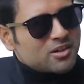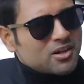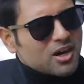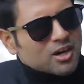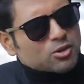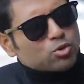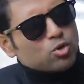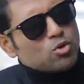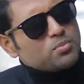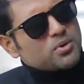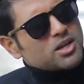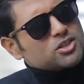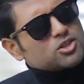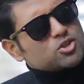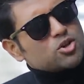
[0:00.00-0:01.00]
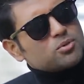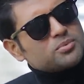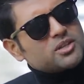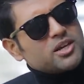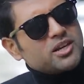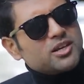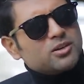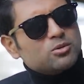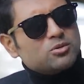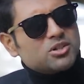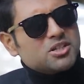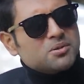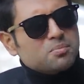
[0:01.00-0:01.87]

আর তোমরা যে সব ধেরে কুকি